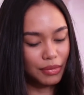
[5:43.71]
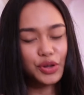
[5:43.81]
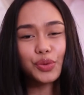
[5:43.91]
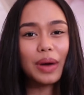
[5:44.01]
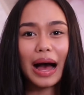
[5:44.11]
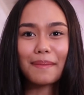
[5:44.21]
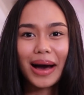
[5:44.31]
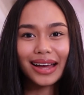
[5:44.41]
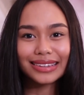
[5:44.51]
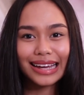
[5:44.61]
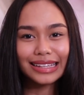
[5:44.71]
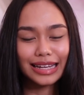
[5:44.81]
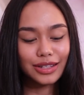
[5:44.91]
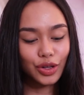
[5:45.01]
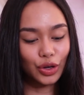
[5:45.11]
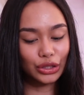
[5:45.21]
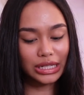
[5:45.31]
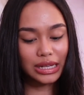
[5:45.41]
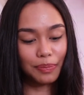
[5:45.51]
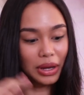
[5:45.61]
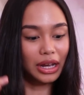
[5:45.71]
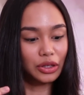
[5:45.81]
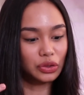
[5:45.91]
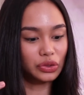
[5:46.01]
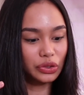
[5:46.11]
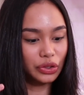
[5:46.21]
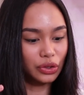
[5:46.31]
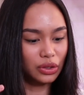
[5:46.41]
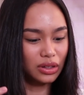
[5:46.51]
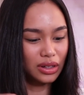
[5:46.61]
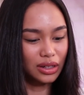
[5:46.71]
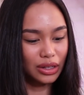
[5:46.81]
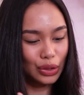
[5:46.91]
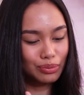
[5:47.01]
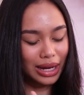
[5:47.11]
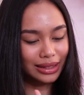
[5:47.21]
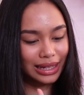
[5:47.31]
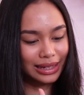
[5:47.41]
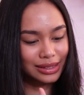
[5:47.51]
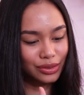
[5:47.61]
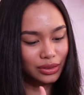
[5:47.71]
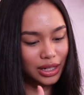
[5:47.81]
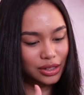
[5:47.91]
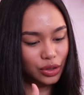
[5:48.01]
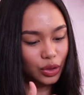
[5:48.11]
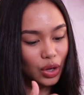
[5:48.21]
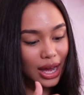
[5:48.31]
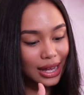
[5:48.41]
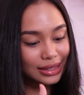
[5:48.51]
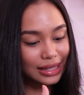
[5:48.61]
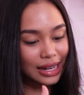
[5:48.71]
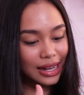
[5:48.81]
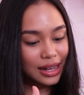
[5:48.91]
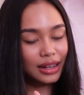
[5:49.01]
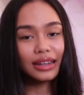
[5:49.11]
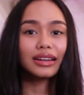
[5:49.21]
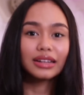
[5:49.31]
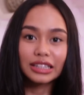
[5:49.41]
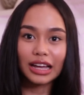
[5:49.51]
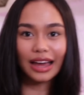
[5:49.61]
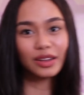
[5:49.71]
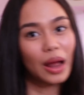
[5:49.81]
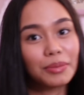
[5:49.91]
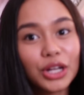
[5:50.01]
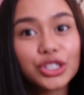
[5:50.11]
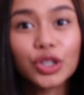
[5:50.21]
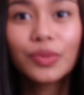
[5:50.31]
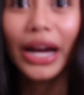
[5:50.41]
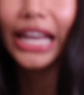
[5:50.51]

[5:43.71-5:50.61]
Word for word: Medyo mahaba ata niyas ko nun. Tapos napaganon ko, Ganun ba katalas yung nails ko? Ito atak! Ah, I, I'm not sure kung